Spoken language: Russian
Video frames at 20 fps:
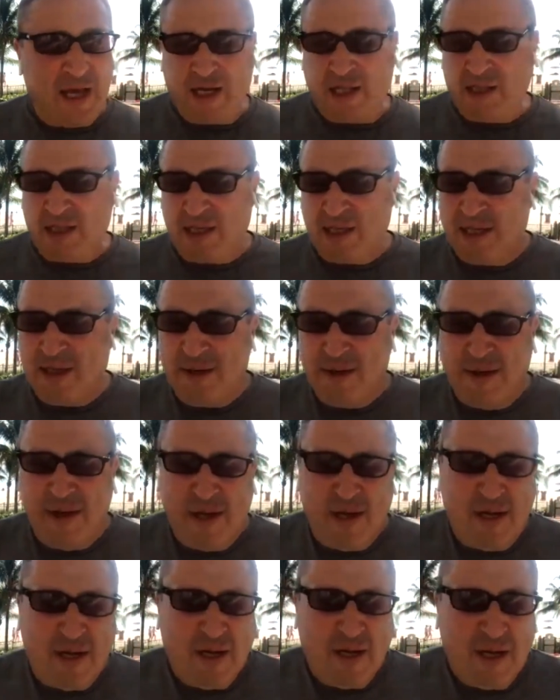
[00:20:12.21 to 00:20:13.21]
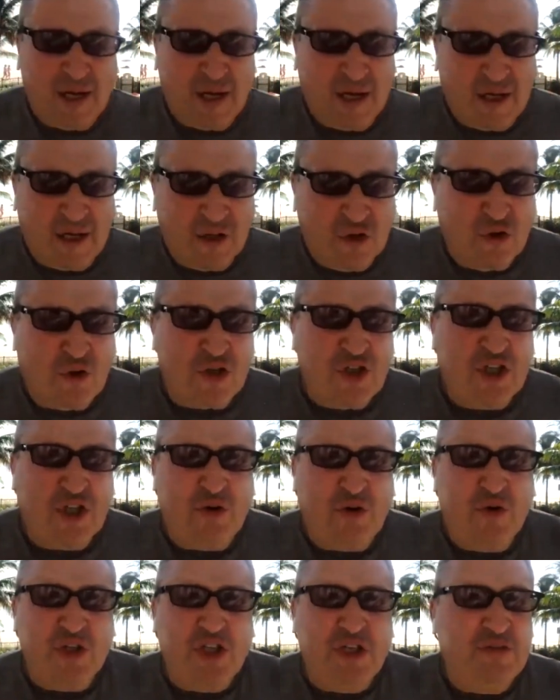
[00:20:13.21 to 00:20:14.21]
Это
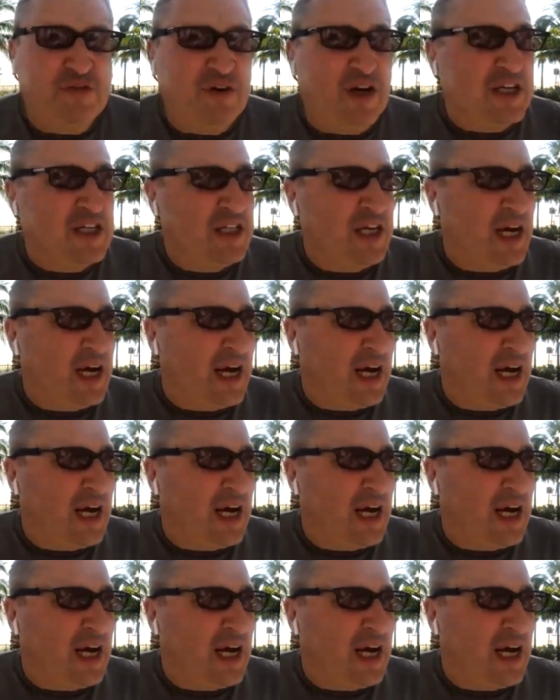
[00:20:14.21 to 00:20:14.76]
тоже очень важно.